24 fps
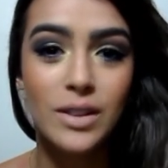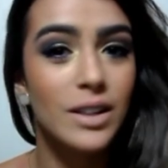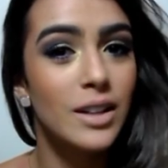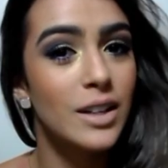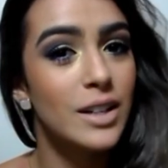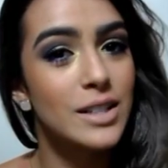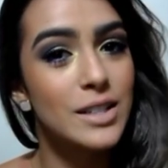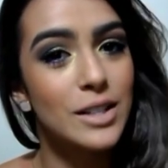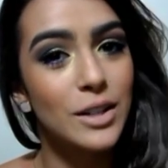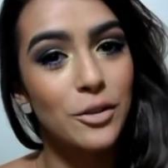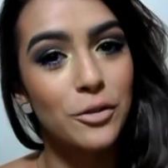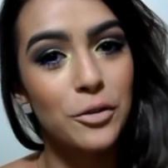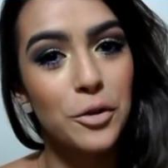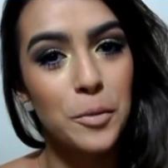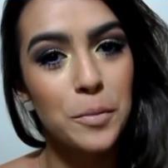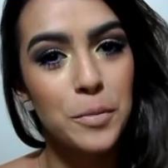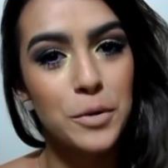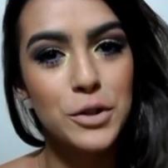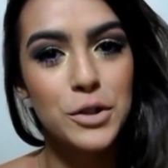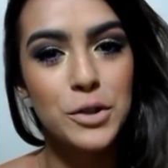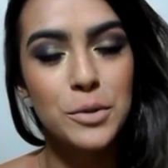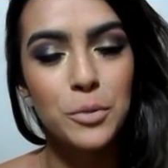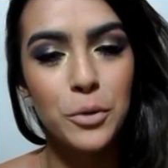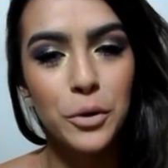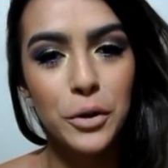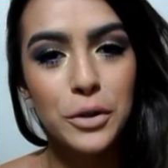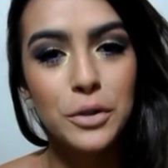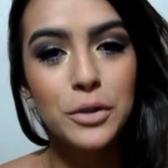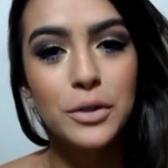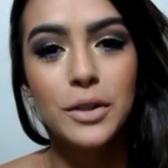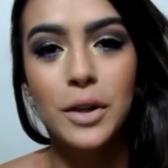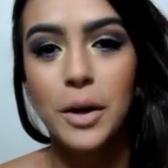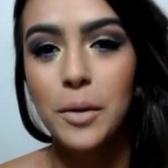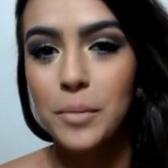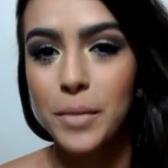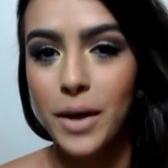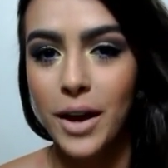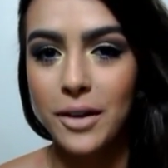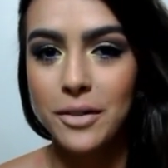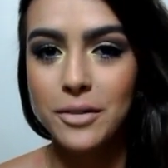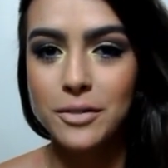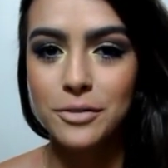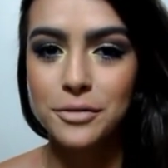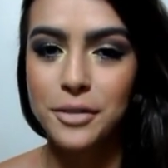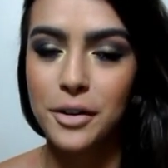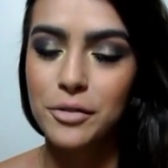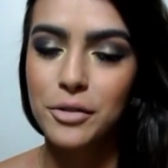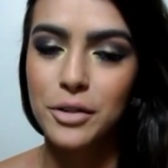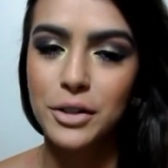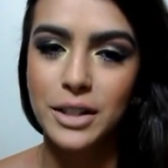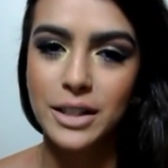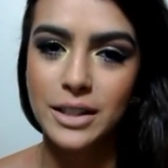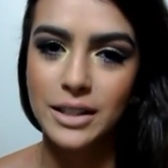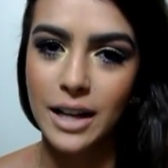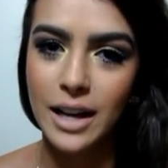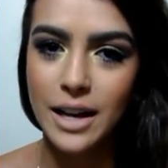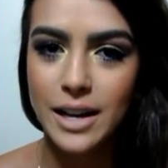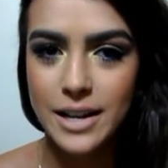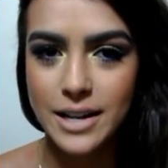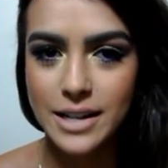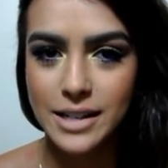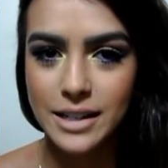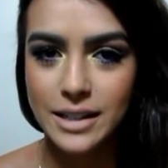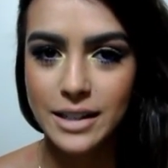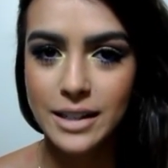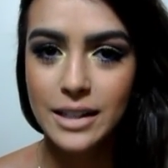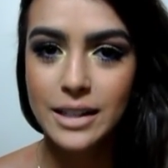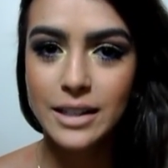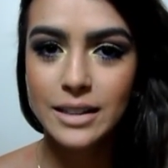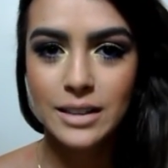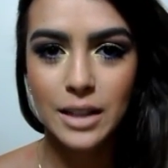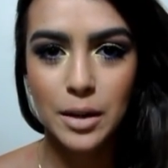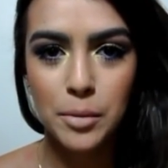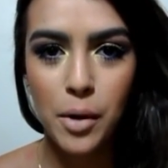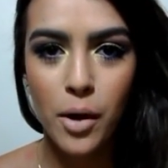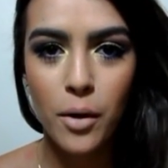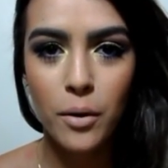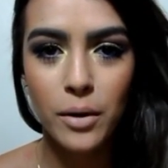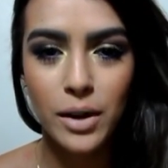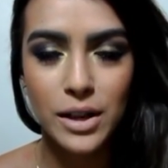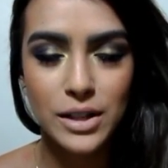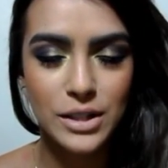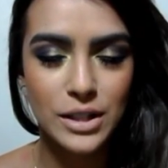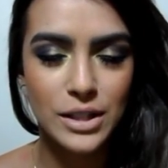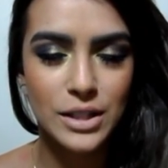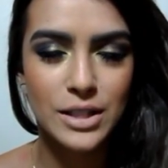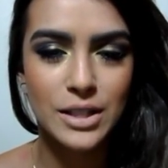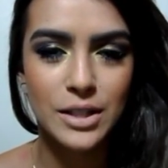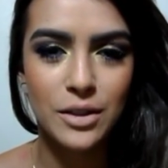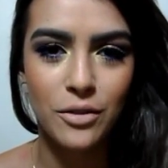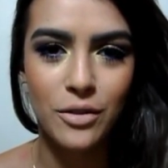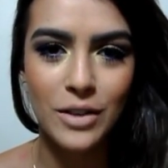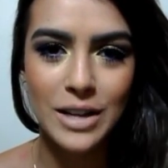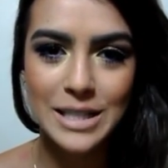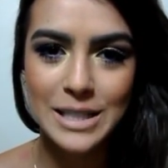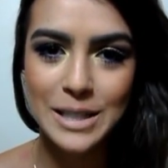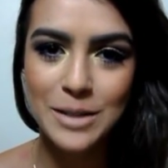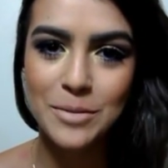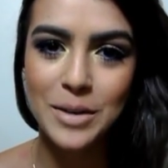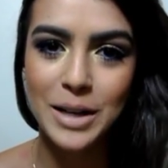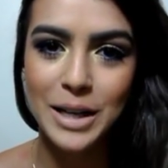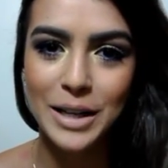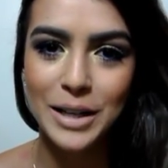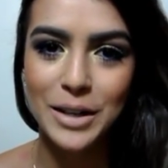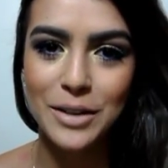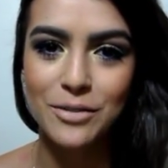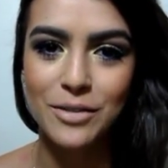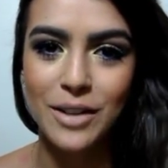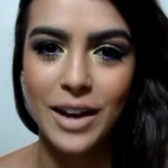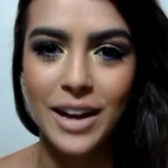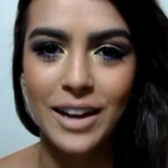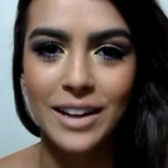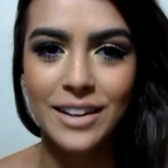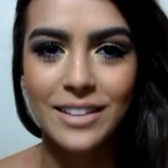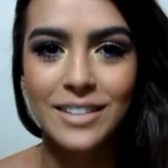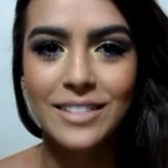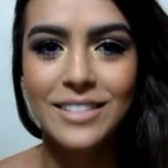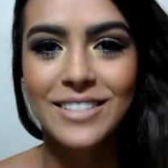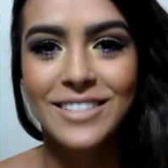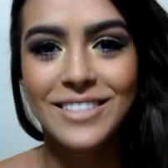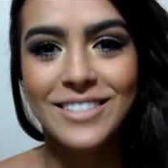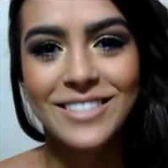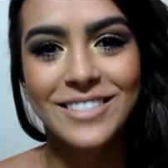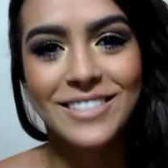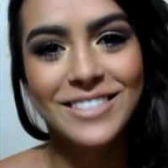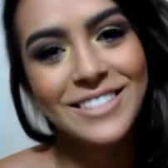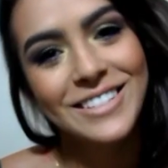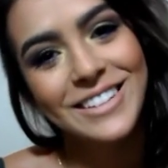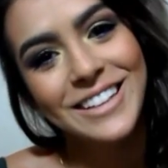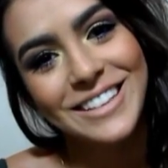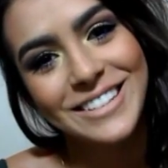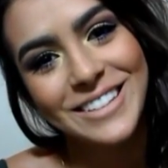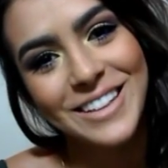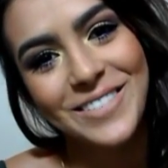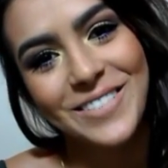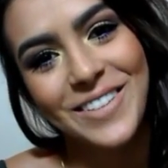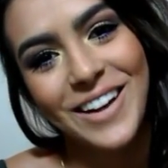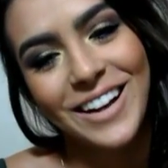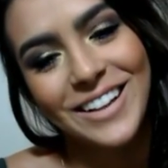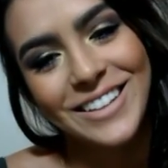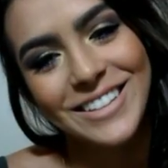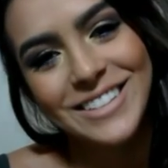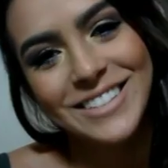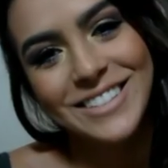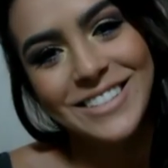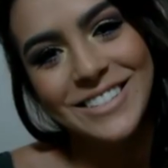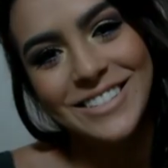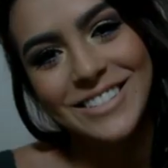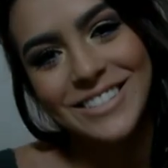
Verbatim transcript: E se não for pedir muito, também favoritar ele, tá bom? A gente se vê semana que vem e até mais.